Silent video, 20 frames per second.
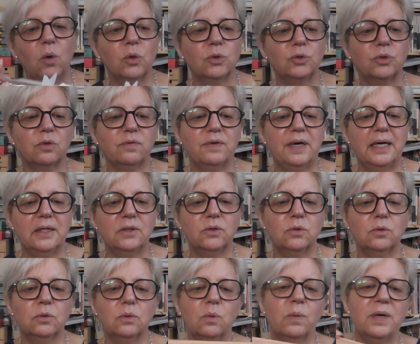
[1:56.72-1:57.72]
ho
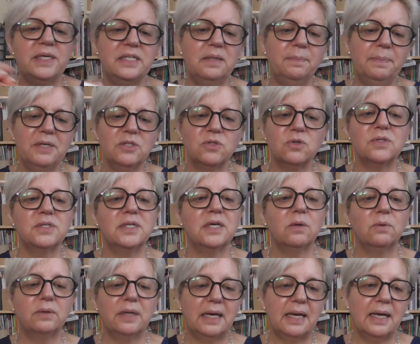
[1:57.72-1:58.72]
trovato, questi penso
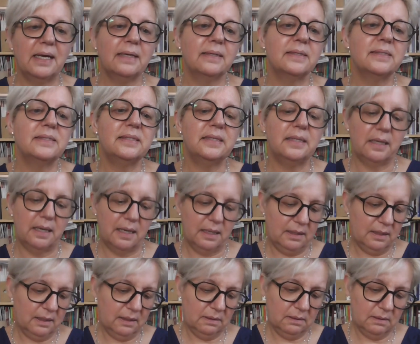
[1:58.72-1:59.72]
siano della
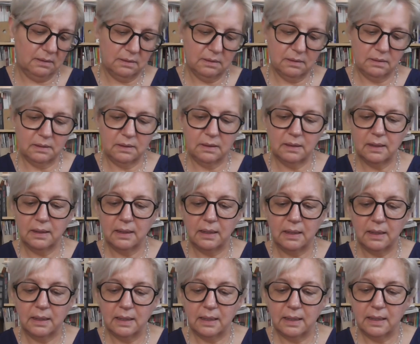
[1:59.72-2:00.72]
Sien.
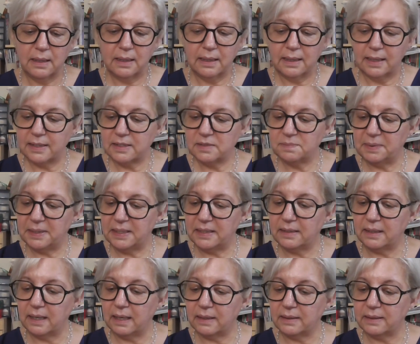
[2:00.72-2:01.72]

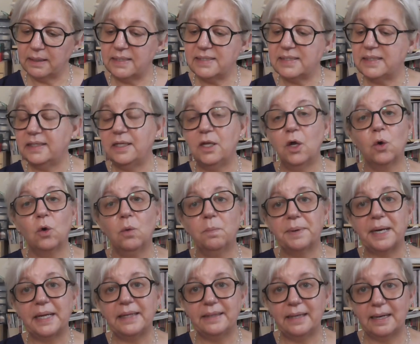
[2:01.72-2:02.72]
Aspettate, sì, li ho
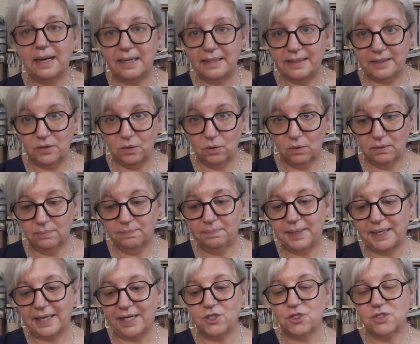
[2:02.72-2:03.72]
comprati alla Lidl
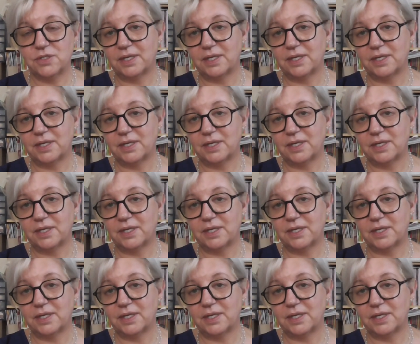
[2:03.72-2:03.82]
perché c'è